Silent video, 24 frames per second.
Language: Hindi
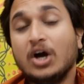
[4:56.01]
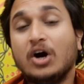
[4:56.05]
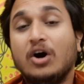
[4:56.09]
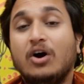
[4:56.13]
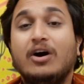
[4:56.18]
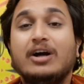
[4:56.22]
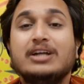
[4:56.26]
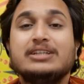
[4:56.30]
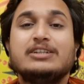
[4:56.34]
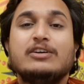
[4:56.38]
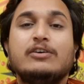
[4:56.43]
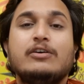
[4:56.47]

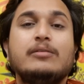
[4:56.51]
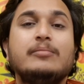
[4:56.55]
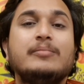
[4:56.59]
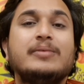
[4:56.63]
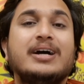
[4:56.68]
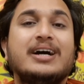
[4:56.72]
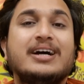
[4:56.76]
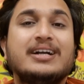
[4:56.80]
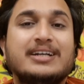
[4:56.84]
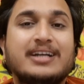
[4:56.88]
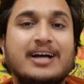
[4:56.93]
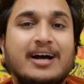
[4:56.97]
और जब हम
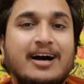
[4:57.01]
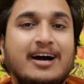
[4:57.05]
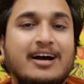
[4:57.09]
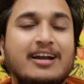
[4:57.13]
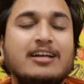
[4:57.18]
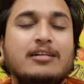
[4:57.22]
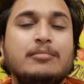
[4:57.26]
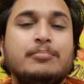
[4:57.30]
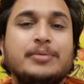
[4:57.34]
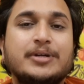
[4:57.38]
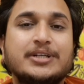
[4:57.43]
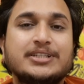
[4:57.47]

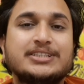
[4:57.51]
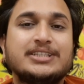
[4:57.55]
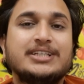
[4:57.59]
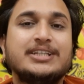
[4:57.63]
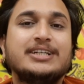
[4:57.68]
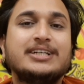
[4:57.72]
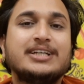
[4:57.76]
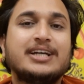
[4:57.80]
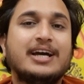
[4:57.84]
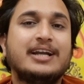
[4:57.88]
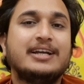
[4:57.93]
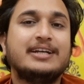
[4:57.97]
18
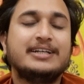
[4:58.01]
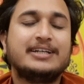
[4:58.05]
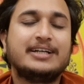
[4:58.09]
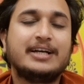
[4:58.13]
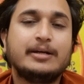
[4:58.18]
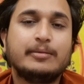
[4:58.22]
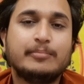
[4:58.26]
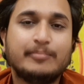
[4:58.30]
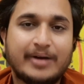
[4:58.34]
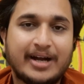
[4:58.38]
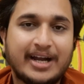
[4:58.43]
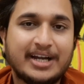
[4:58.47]
परसेंट का
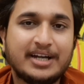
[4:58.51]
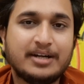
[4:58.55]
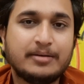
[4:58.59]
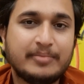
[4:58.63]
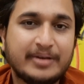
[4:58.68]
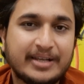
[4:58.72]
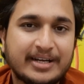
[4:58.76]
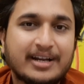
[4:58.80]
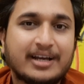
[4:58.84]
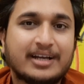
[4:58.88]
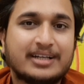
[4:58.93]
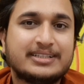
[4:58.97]
रिटर्न माइंड
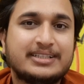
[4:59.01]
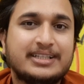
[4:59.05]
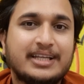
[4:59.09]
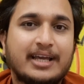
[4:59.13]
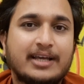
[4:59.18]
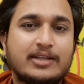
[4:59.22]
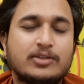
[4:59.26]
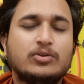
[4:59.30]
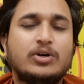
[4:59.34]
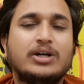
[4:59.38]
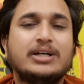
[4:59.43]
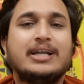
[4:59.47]
में रखते
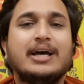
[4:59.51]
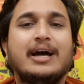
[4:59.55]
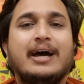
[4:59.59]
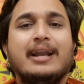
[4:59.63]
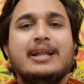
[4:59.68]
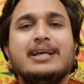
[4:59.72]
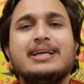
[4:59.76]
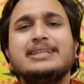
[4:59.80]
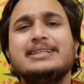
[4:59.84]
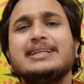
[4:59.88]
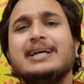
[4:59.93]
हैं तो 18 की